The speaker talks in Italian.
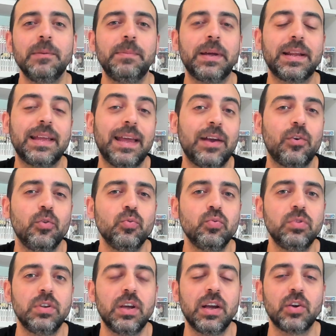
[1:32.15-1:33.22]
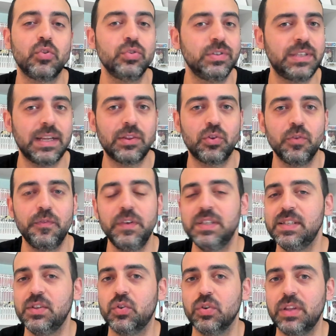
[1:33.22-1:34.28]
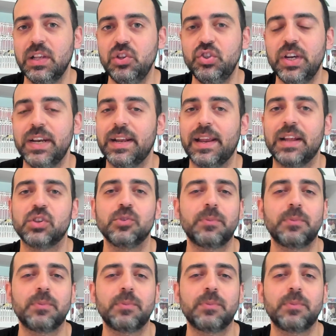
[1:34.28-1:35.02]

perché con un contatto fisico del genere,